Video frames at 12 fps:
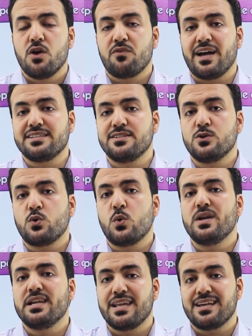فعايزين
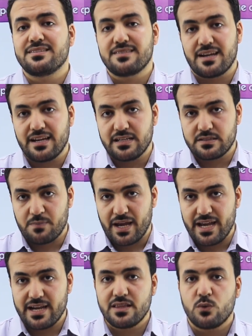كل الناس تركز
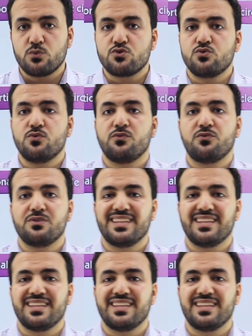معايا كده ونشوف